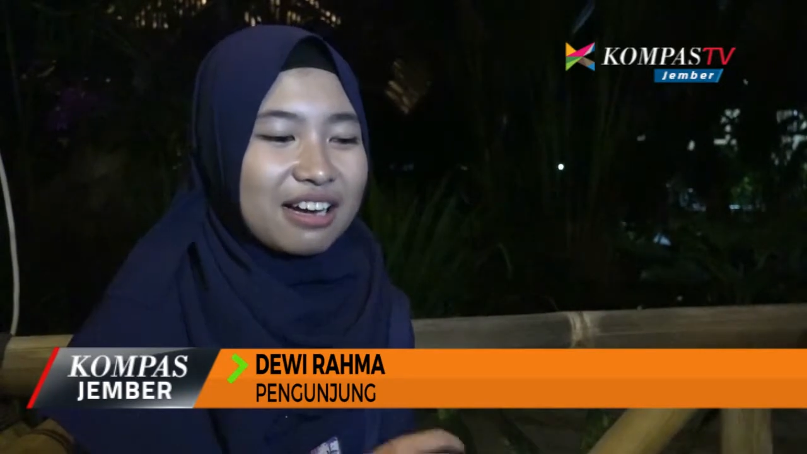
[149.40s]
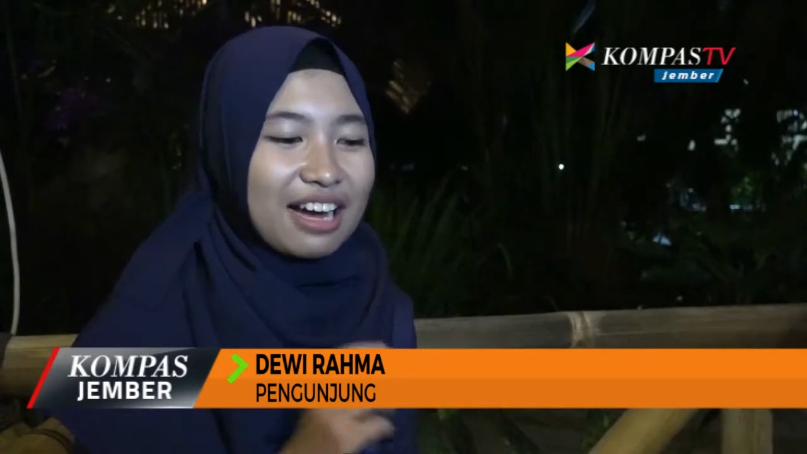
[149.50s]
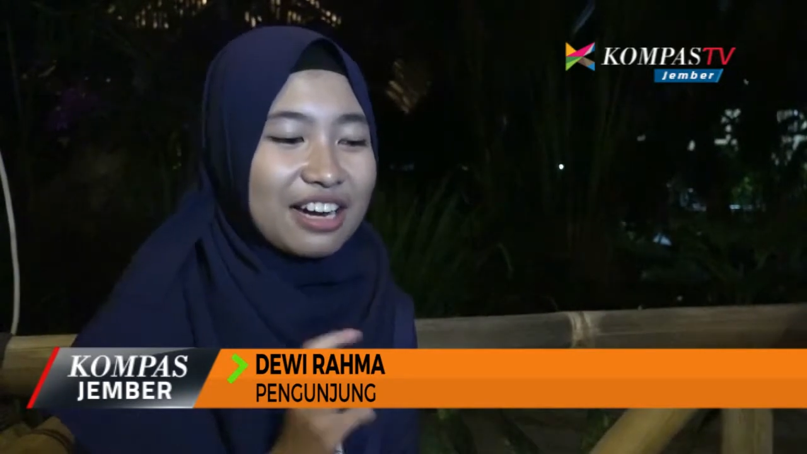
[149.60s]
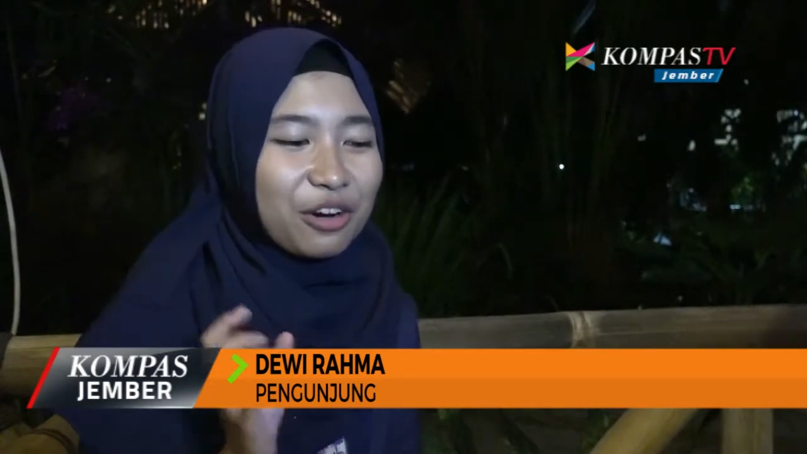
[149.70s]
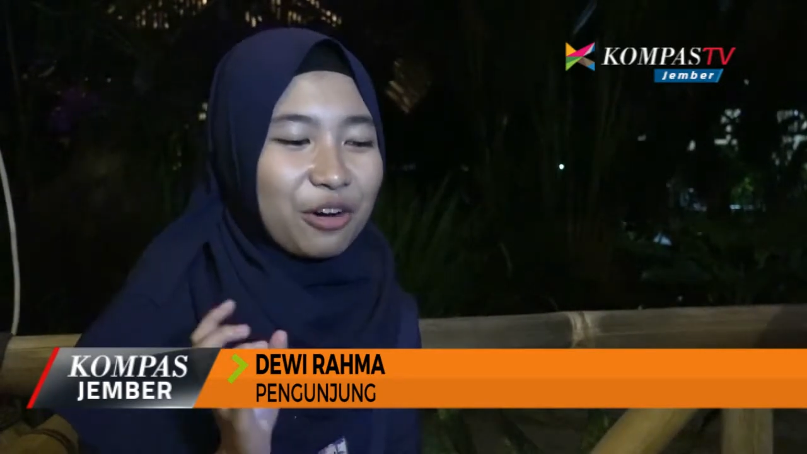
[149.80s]

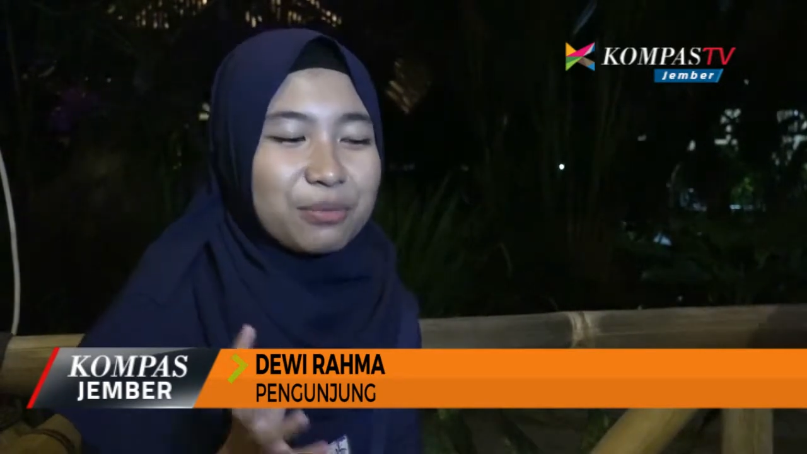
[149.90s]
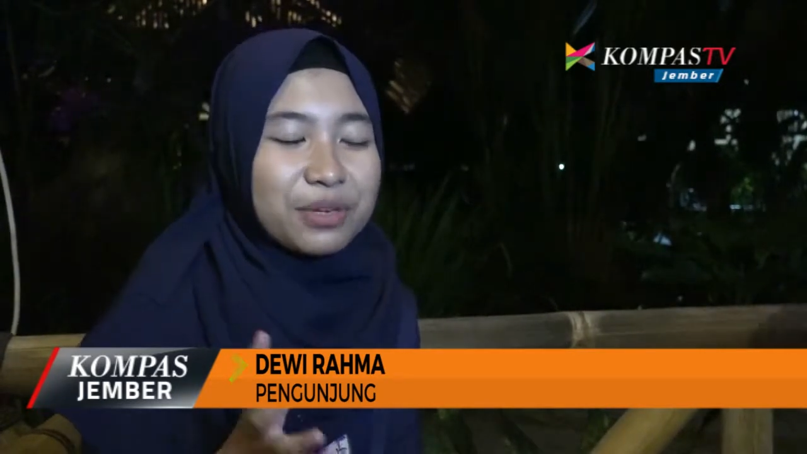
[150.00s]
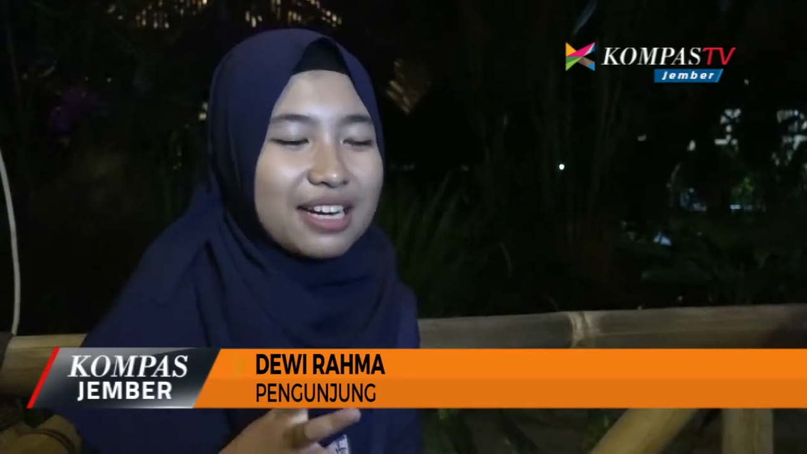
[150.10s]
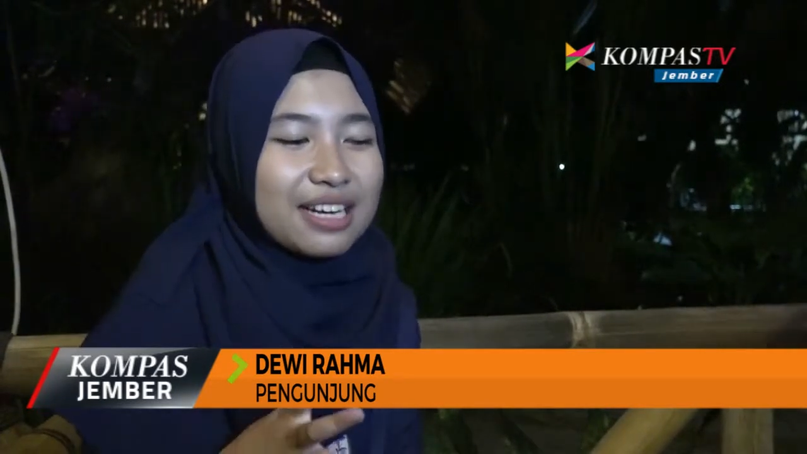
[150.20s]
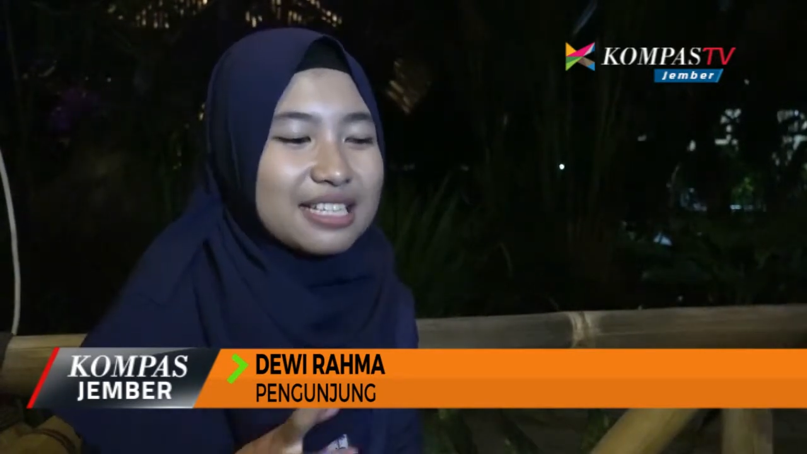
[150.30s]
ada
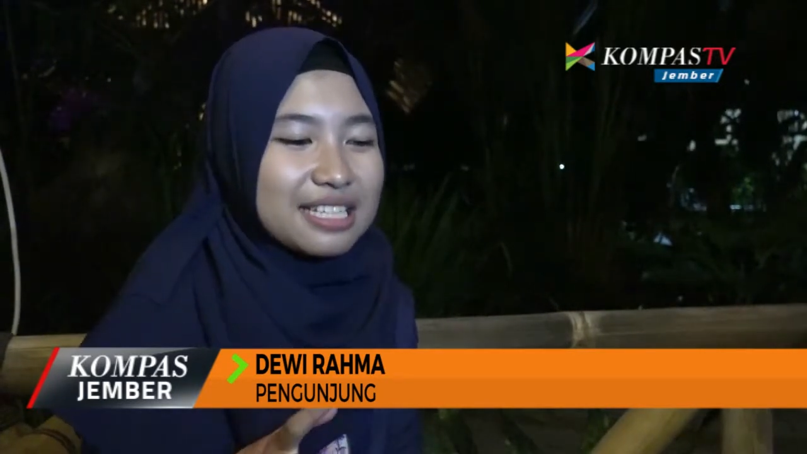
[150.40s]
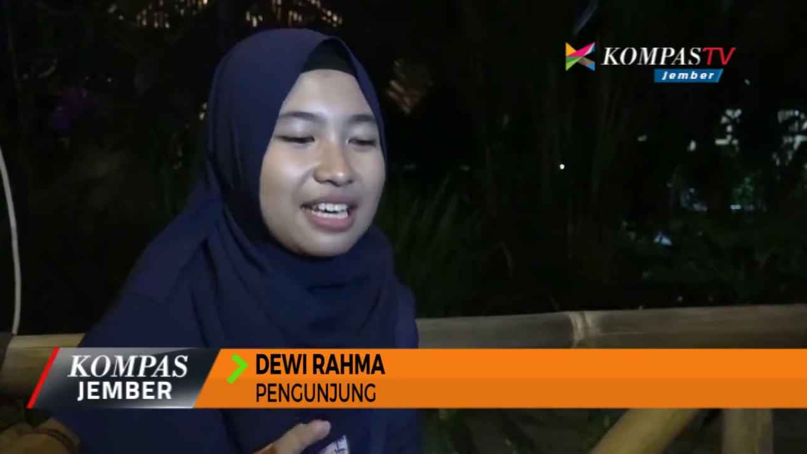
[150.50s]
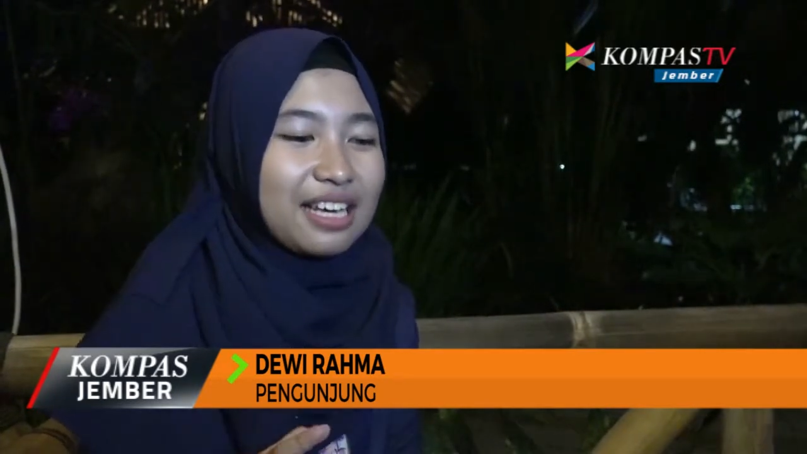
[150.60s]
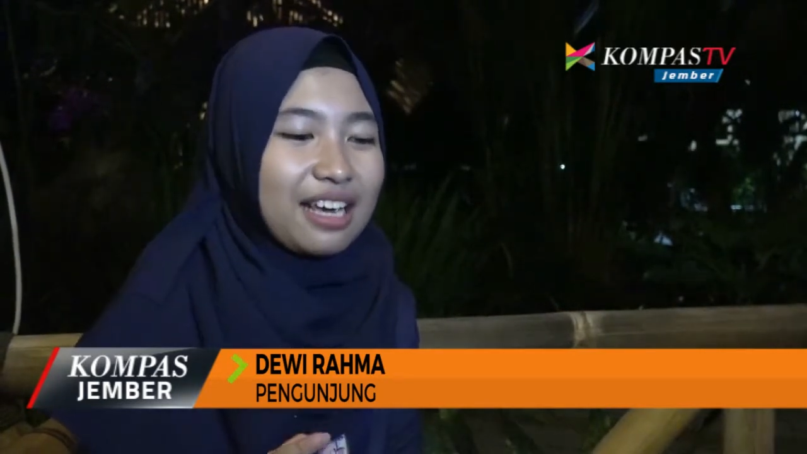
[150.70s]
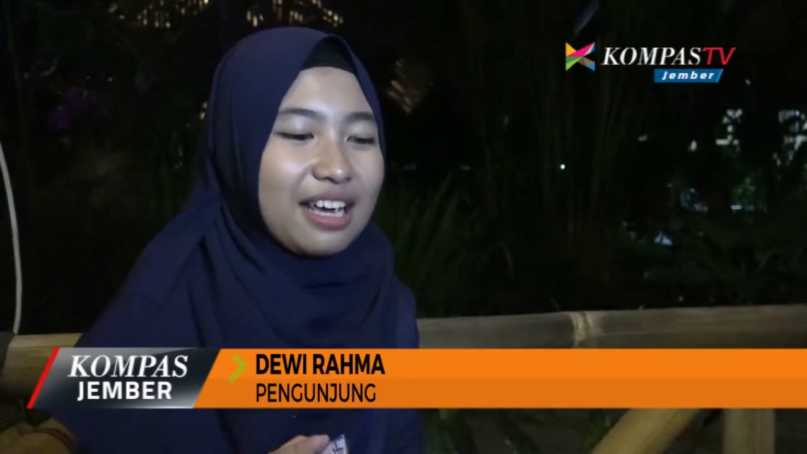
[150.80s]

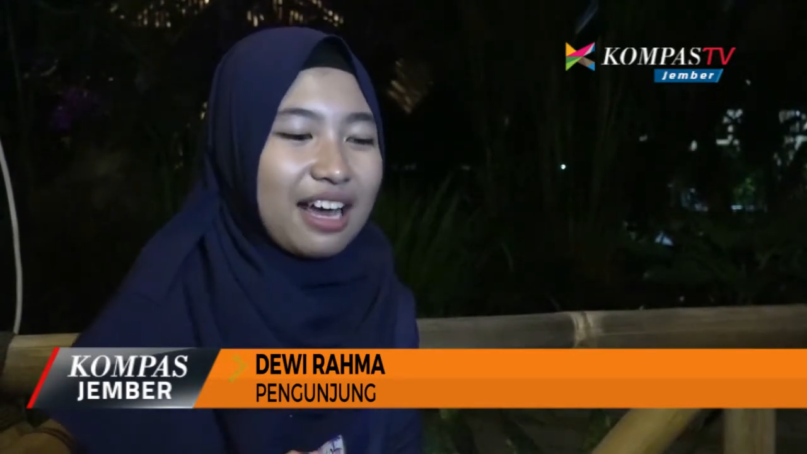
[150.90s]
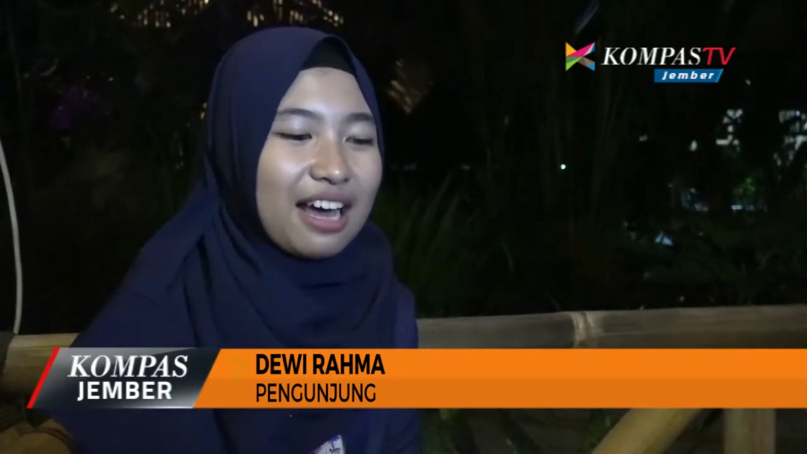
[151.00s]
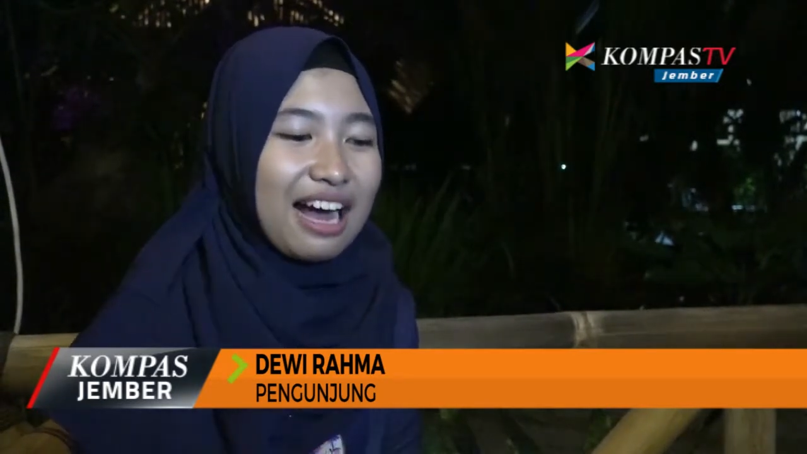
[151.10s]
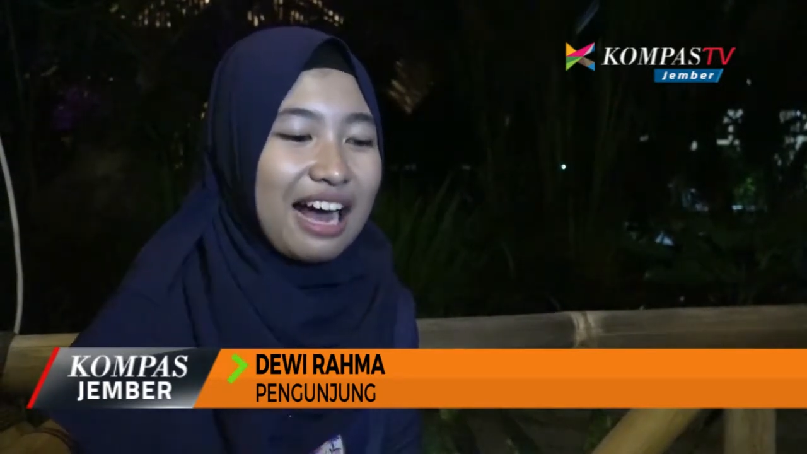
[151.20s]
kombinasi